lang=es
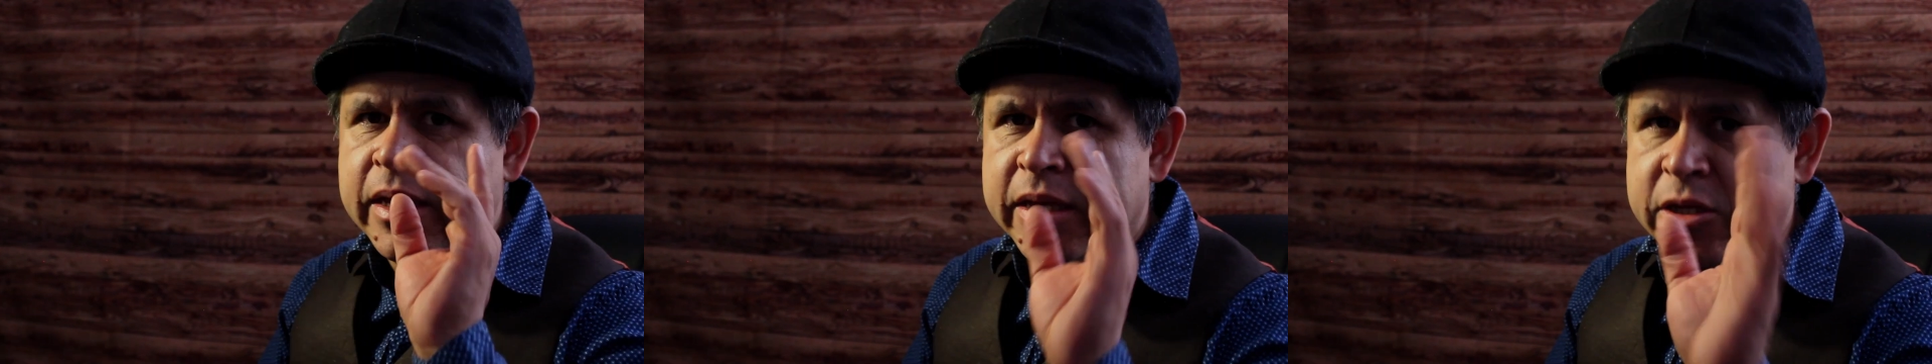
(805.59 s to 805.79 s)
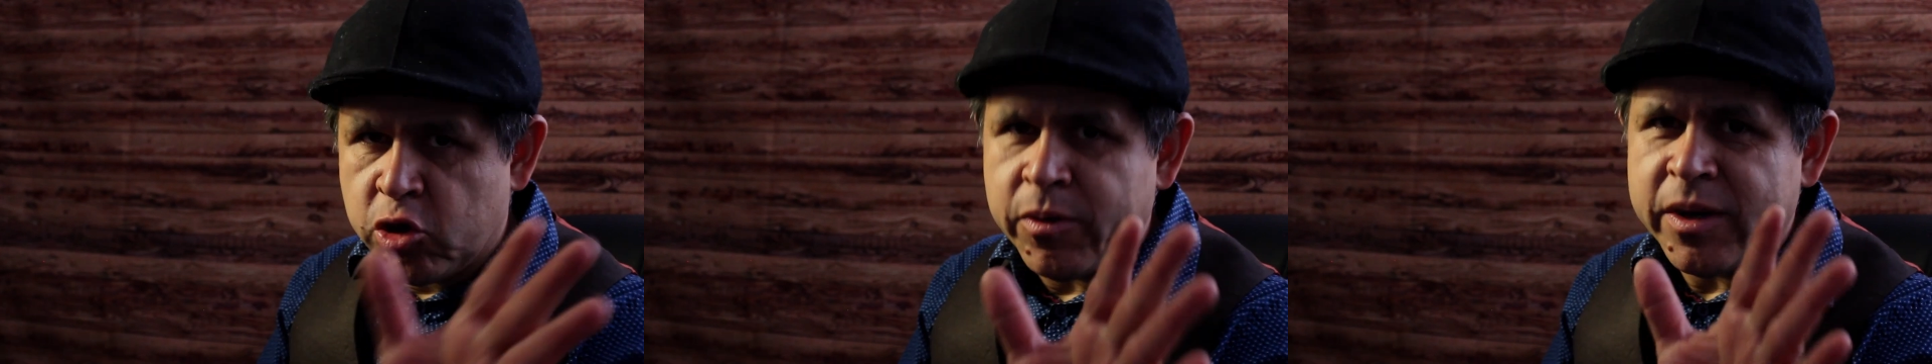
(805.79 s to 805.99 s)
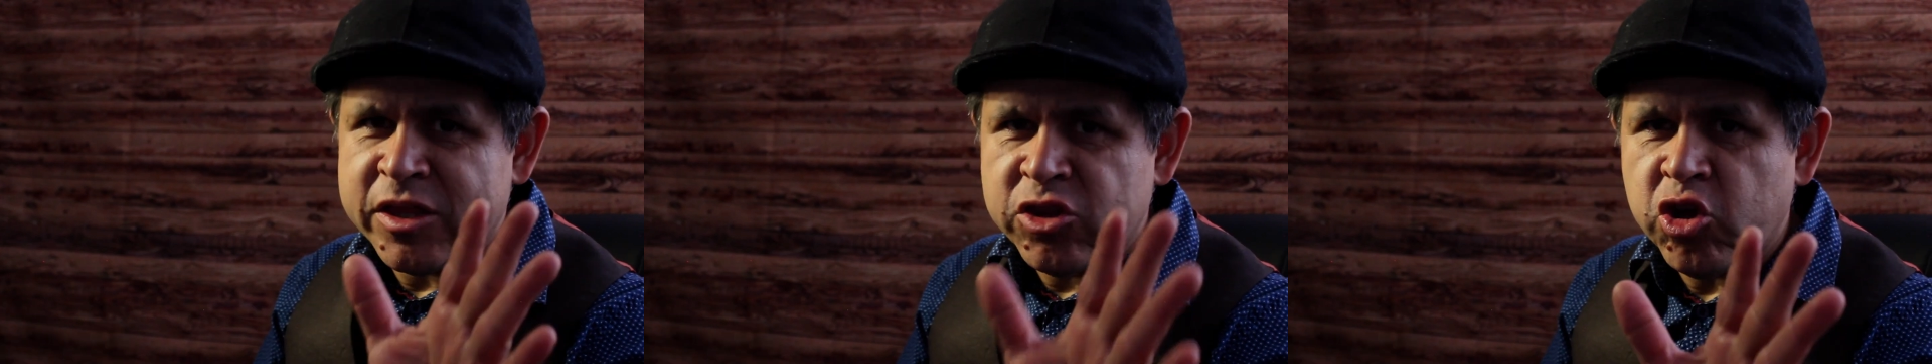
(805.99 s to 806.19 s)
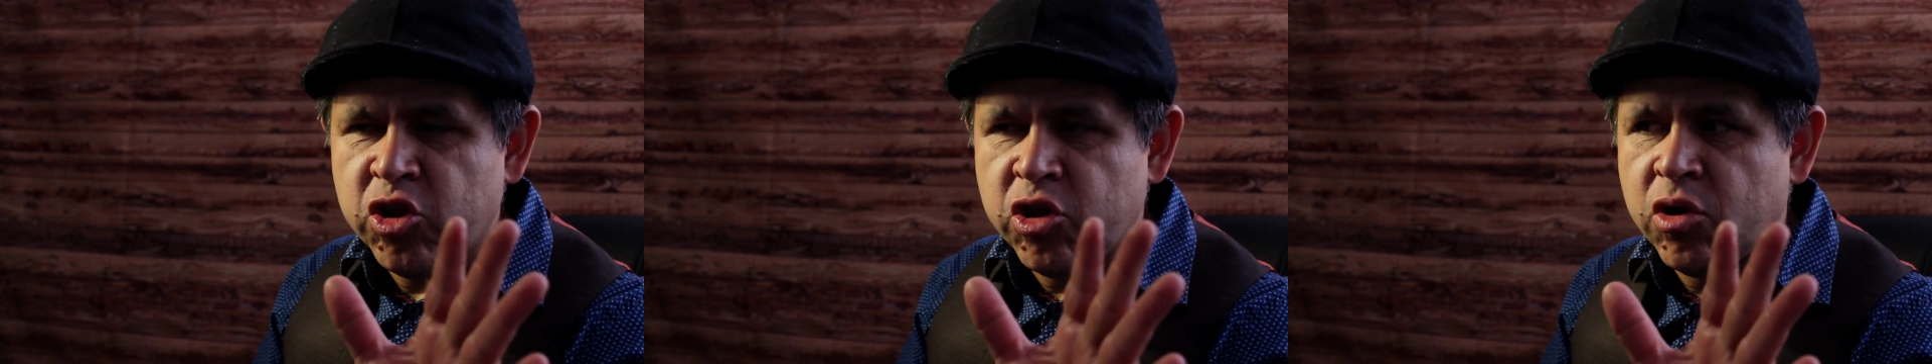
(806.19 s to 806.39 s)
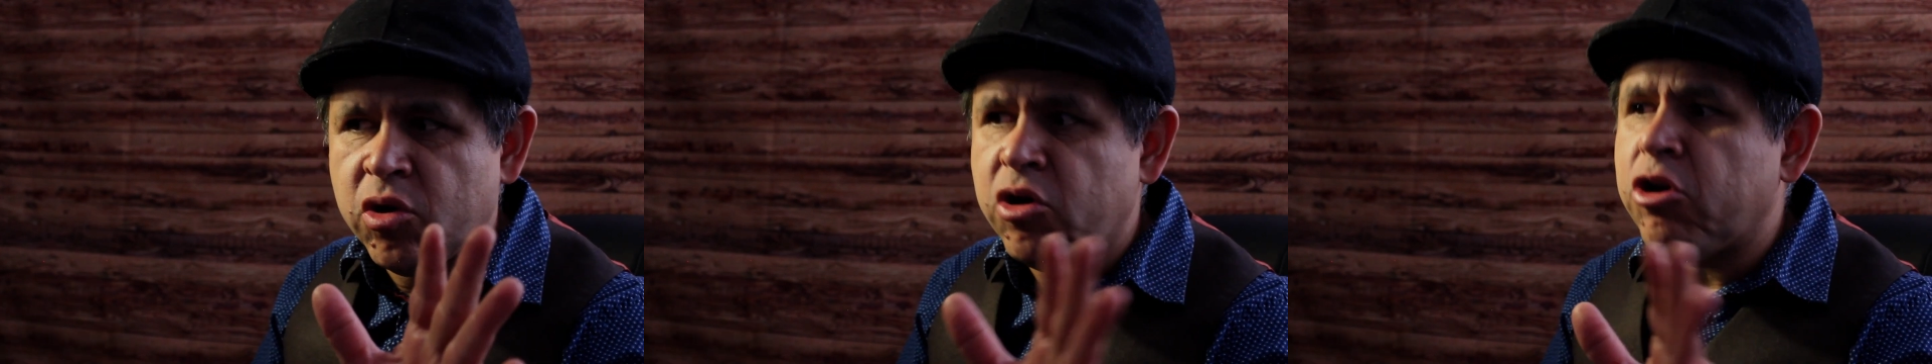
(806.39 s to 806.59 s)
y sobre
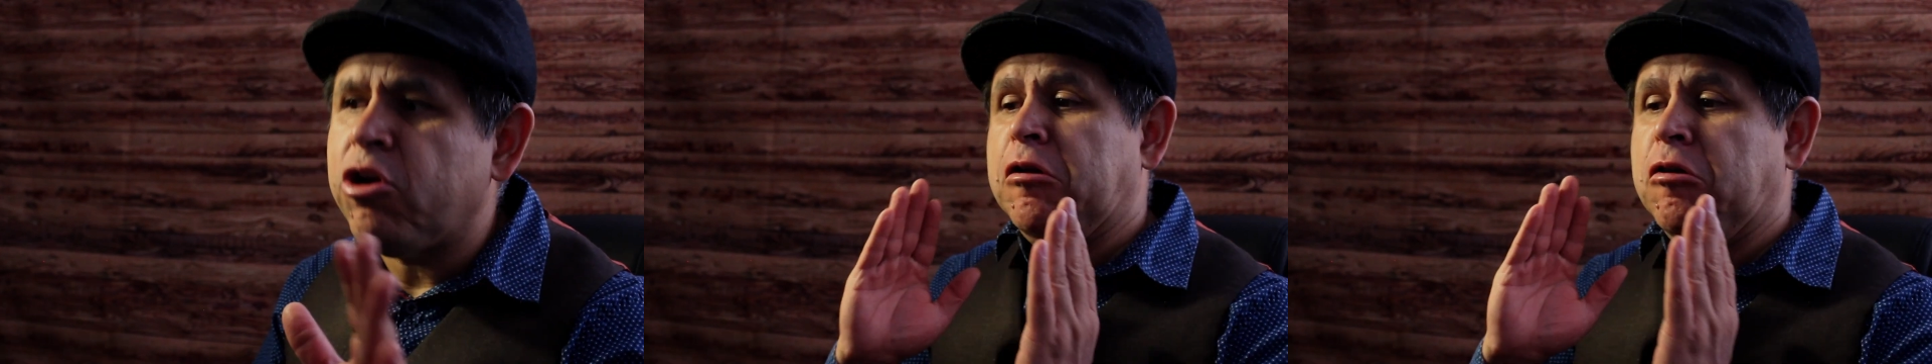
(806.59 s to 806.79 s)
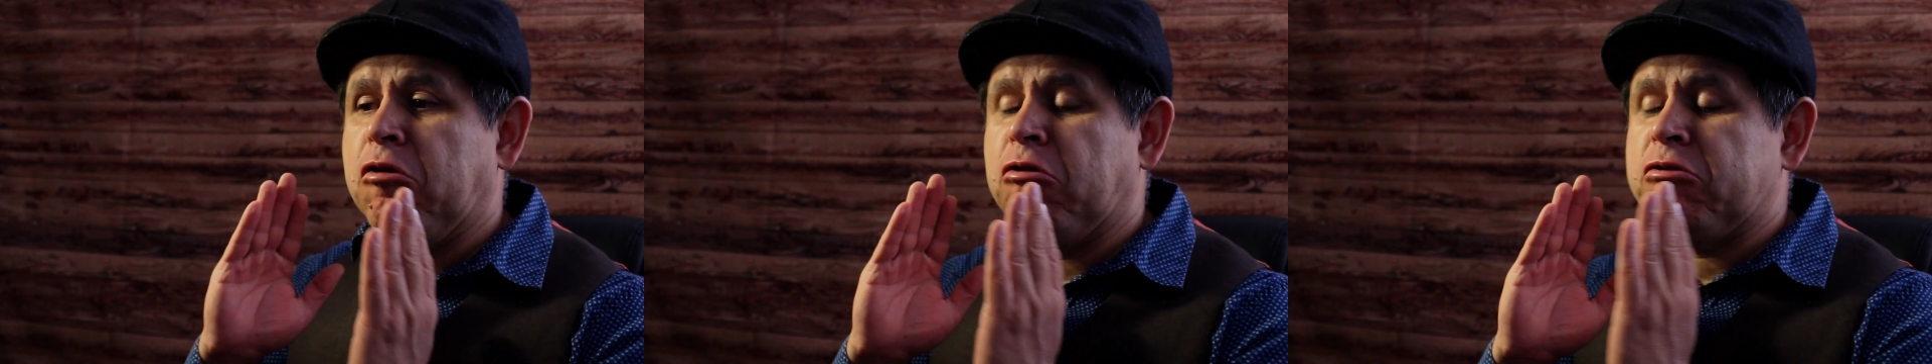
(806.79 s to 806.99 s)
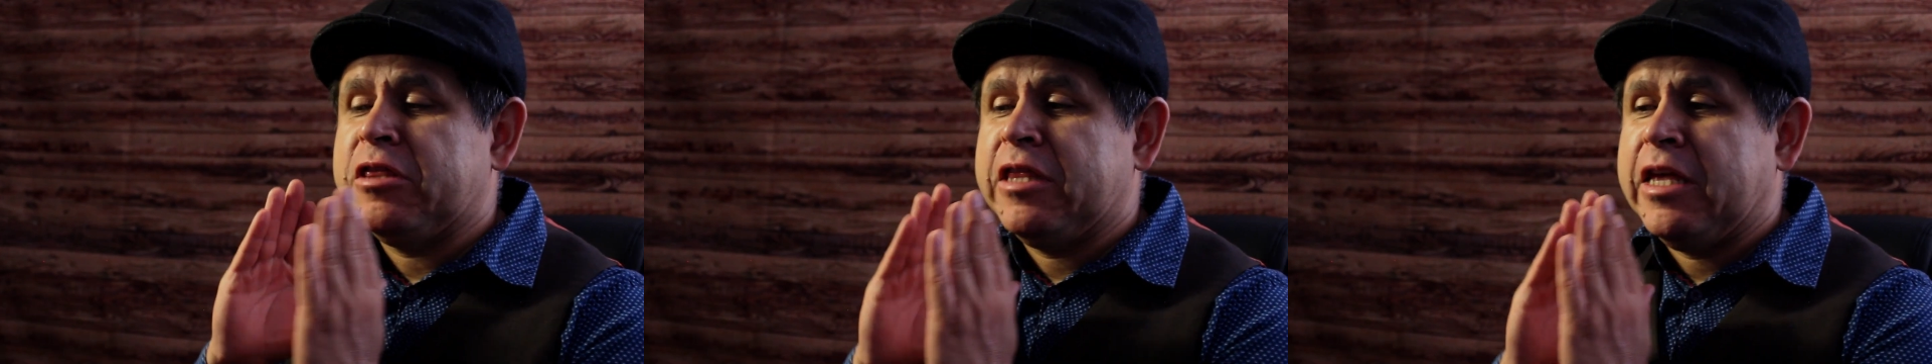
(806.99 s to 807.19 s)
todo no